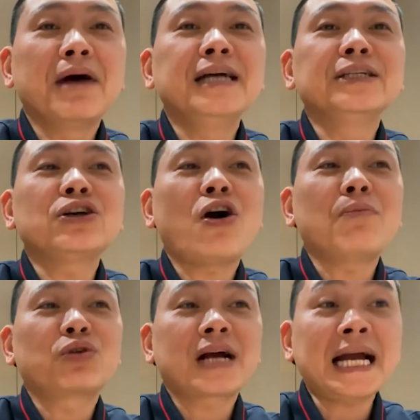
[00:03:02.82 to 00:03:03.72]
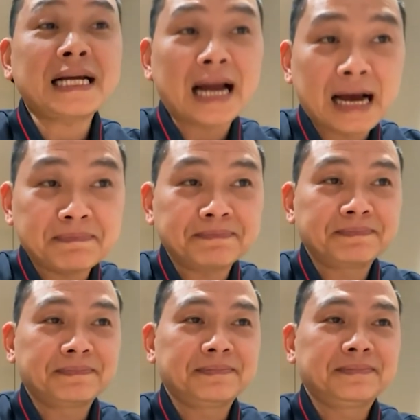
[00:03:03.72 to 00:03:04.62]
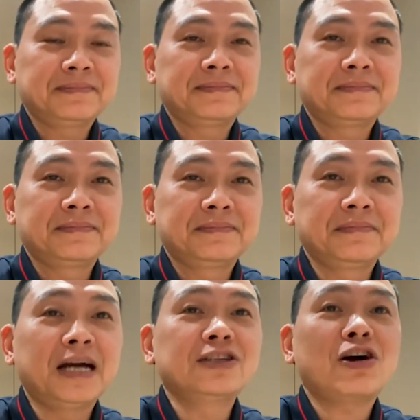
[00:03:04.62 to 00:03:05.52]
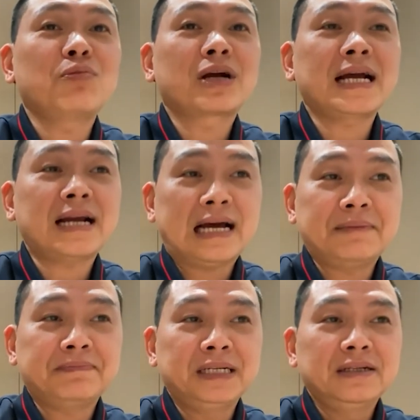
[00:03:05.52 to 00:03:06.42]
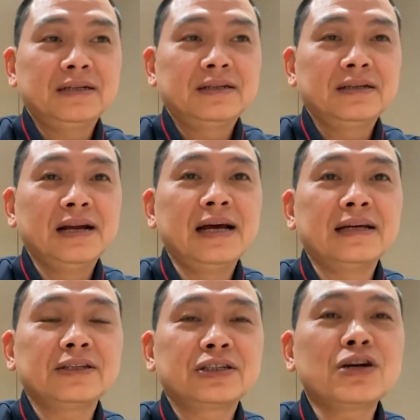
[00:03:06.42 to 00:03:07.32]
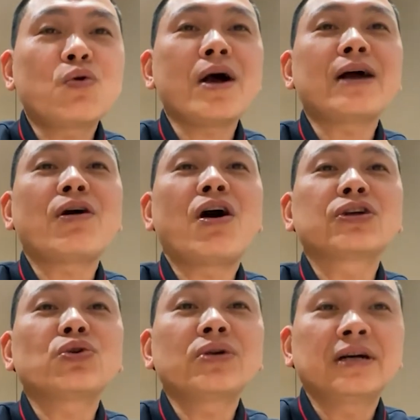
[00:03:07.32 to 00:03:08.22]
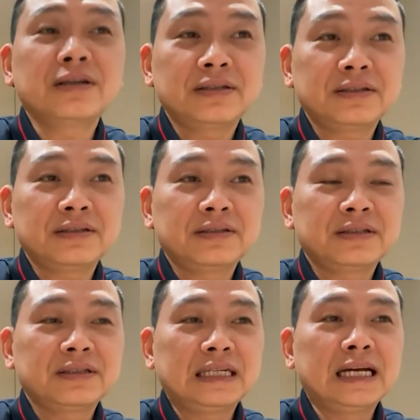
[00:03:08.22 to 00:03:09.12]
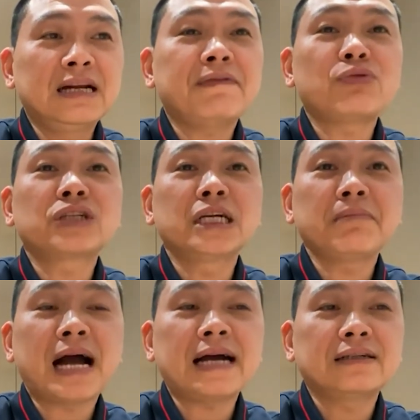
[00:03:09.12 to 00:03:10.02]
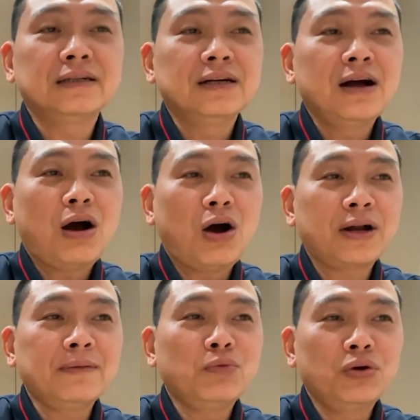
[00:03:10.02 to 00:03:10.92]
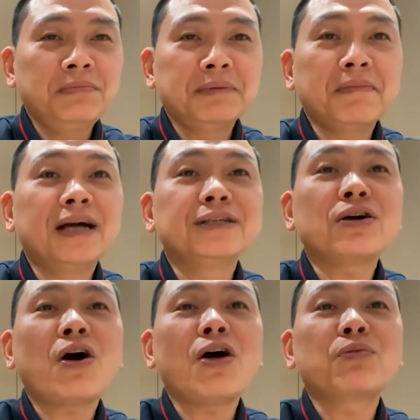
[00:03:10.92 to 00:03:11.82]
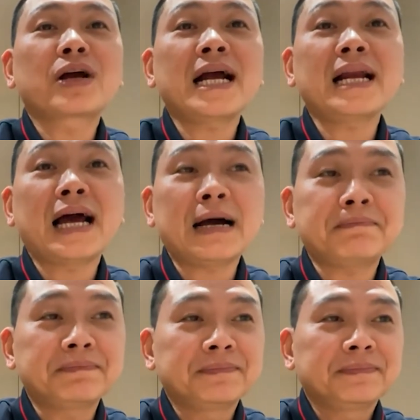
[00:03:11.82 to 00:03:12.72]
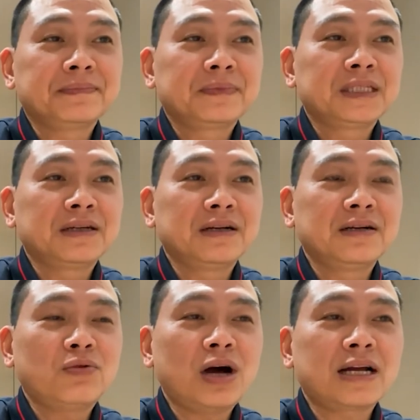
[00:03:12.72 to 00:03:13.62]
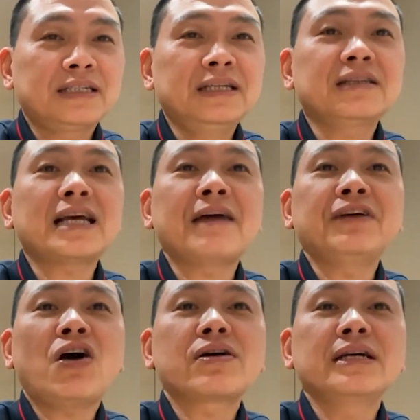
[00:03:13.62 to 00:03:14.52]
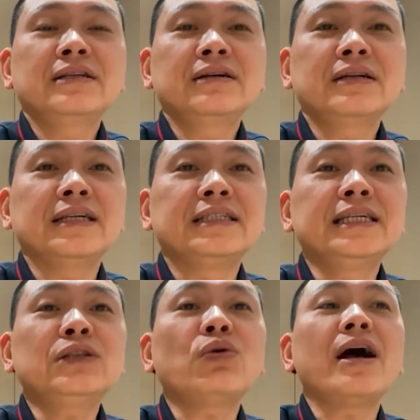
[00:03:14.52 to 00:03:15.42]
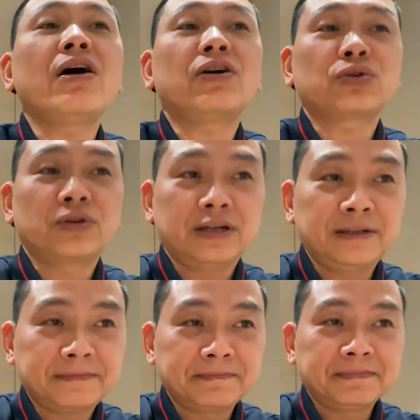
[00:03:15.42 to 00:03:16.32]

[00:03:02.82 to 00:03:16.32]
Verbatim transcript: bày cho họ một cách làm bày cho họ một cách làm để sức khỏe của họ tốt hơn thì đấy là vòng sinh mạng họ lại muốn mình bày cho họ một cách làm ờ, hoặc là chia sẻ với họ kiến thức để trí tuệ họ tốt hơn